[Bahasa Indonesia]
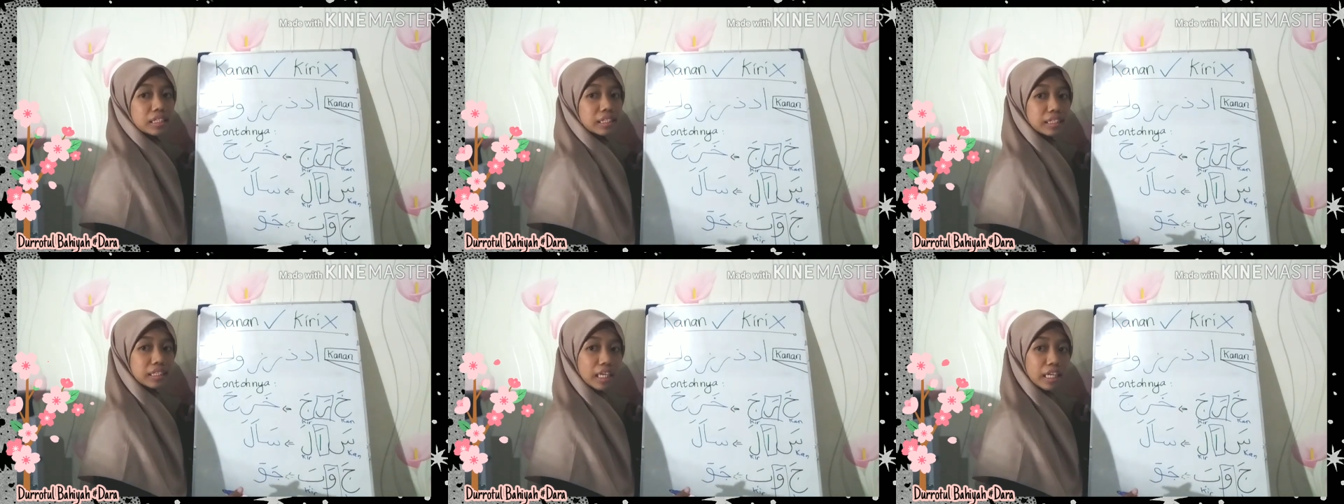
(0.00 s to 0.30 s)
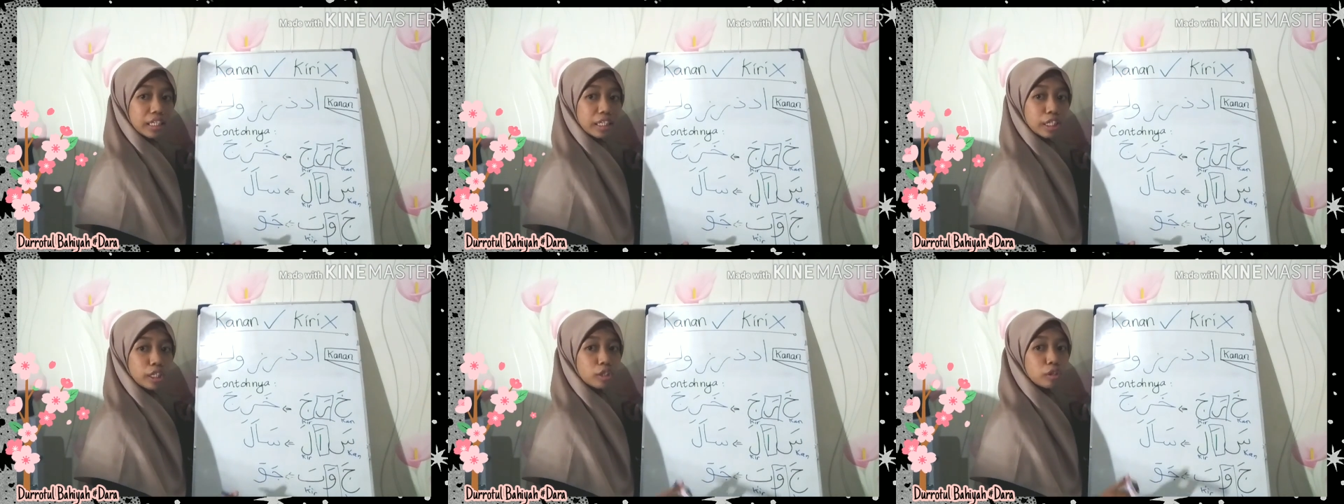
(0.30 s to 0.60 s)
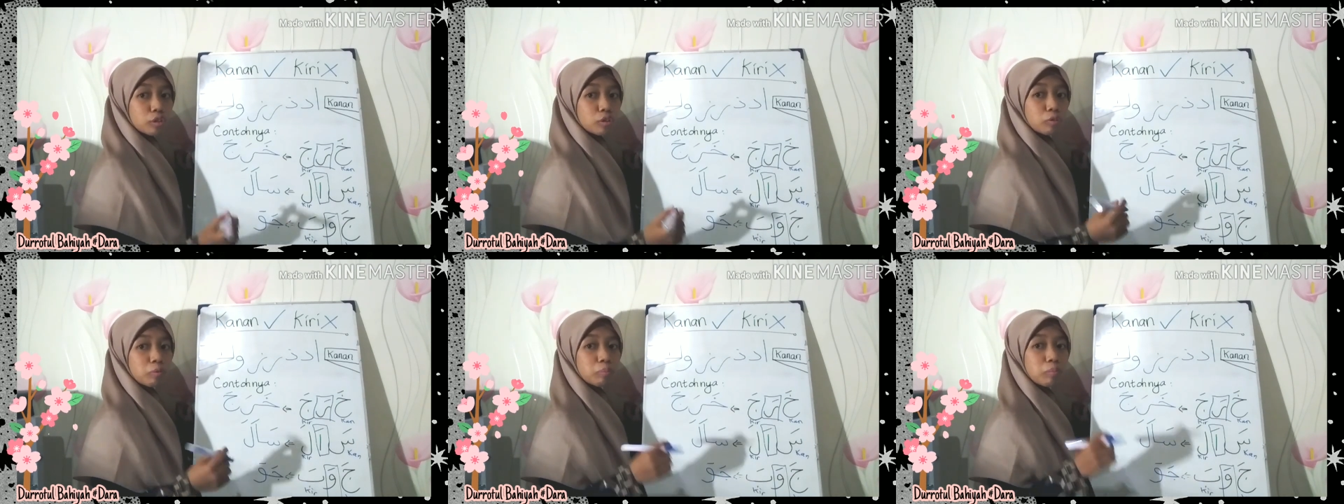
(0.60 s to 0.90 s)

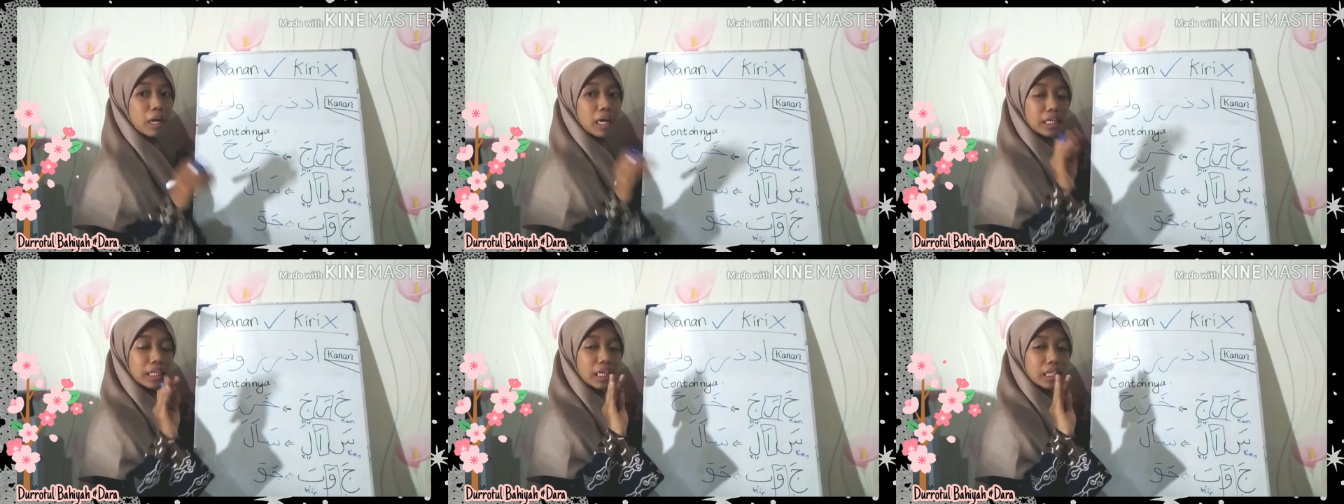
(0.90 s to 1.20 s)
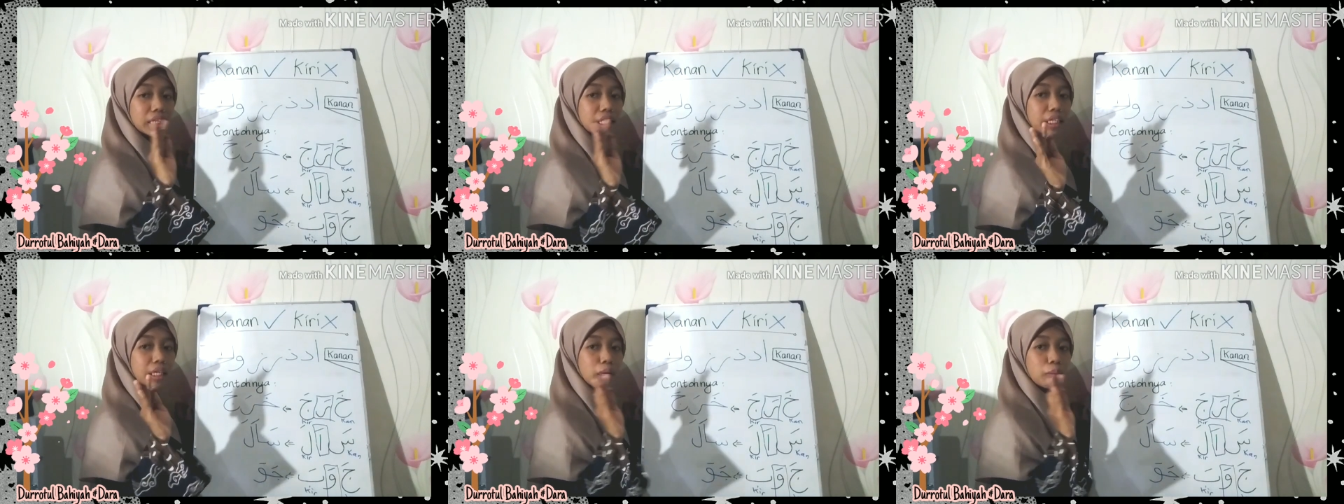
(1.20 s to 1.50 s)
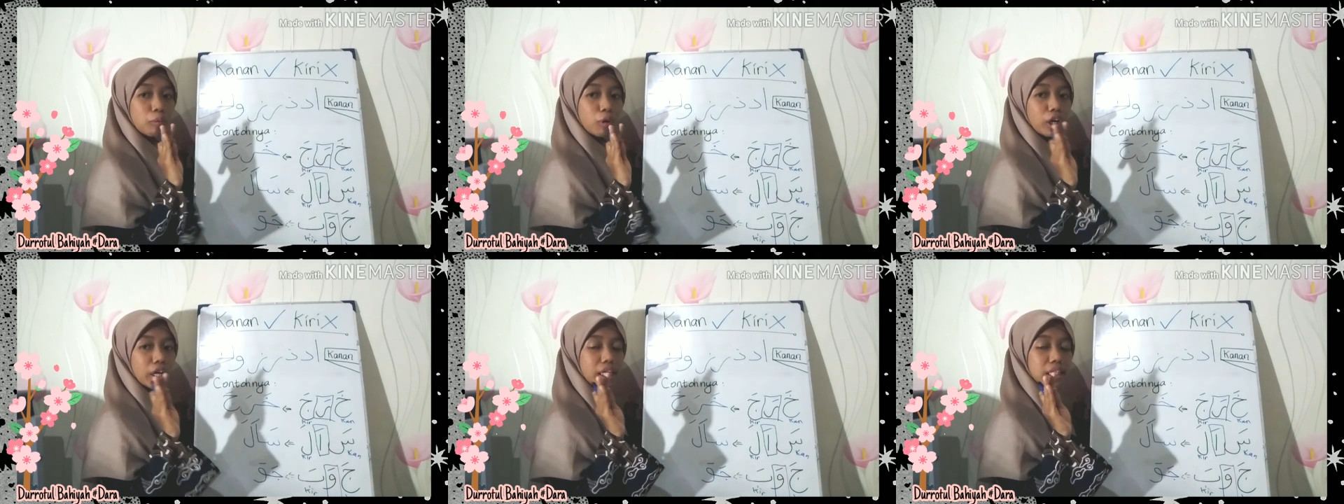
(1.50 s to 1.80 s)
Jadi huruf banyak
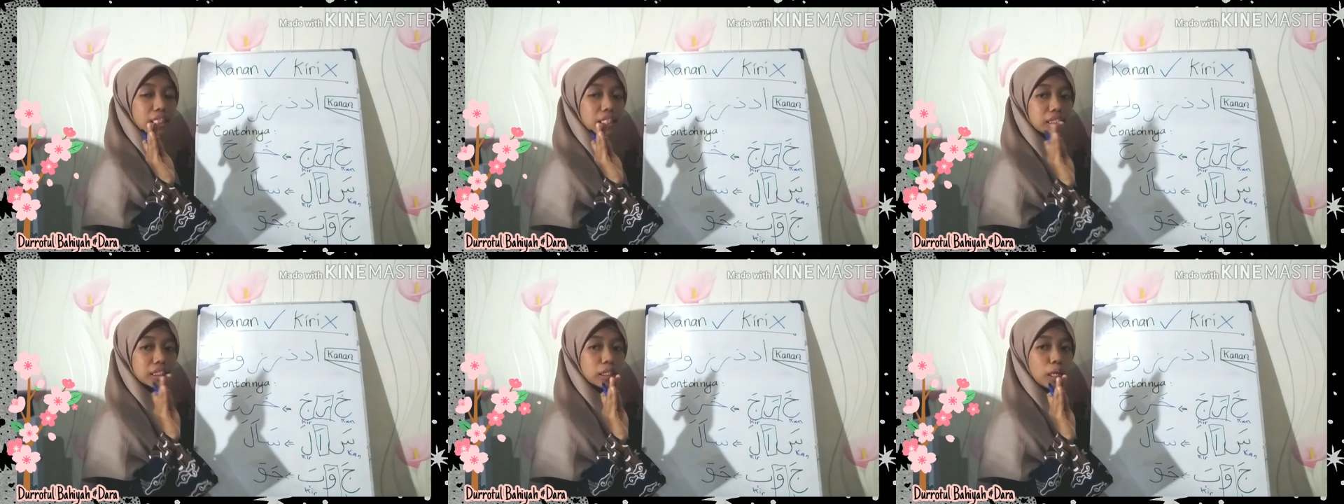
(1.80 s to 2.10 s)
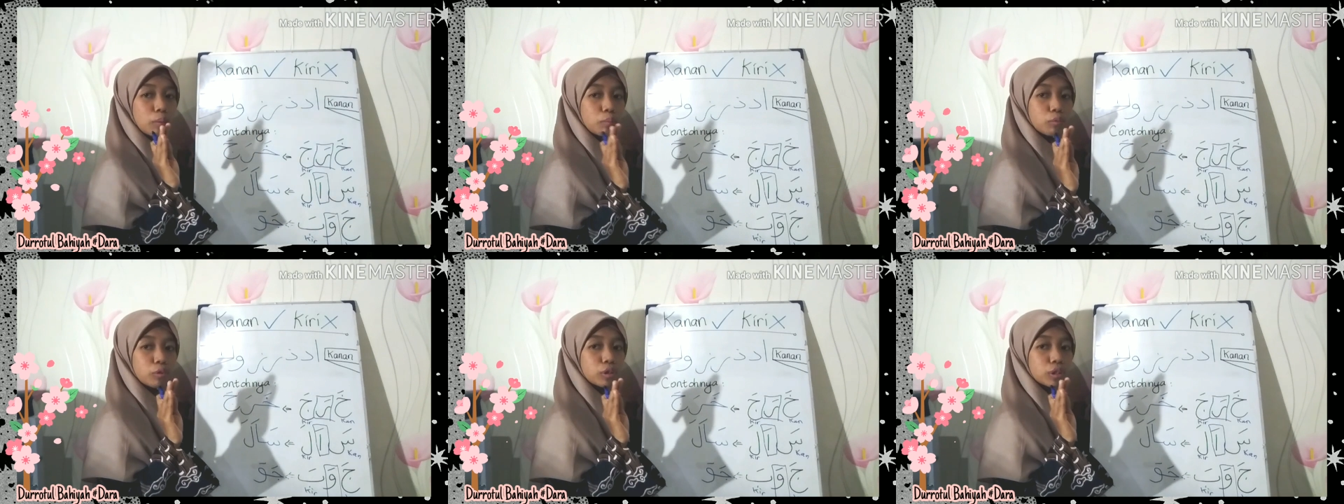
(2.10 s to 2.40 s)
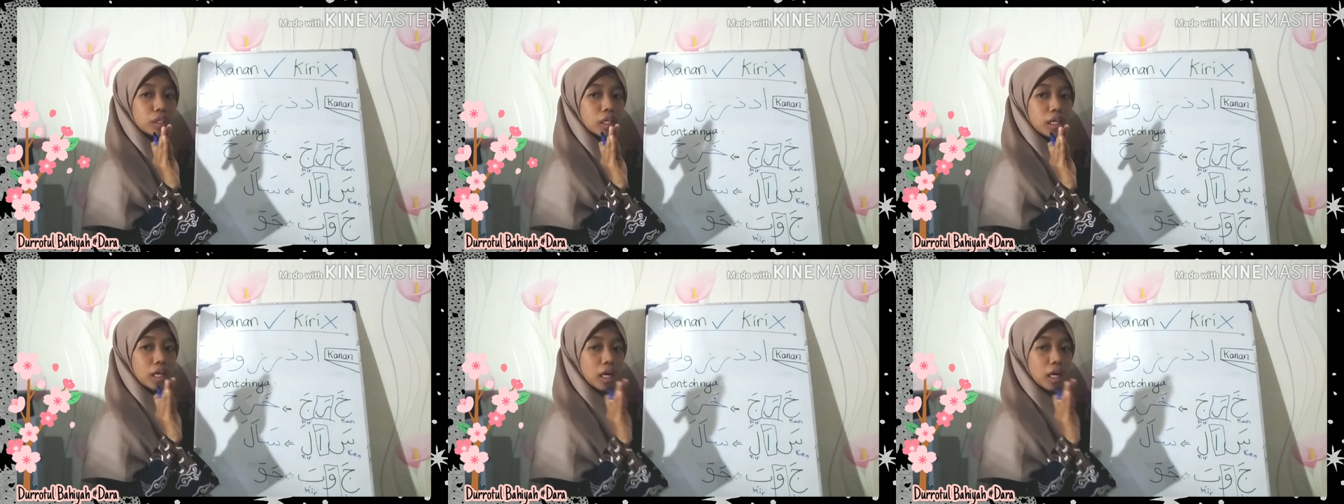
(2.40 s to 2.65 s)
tidak boleh tersambung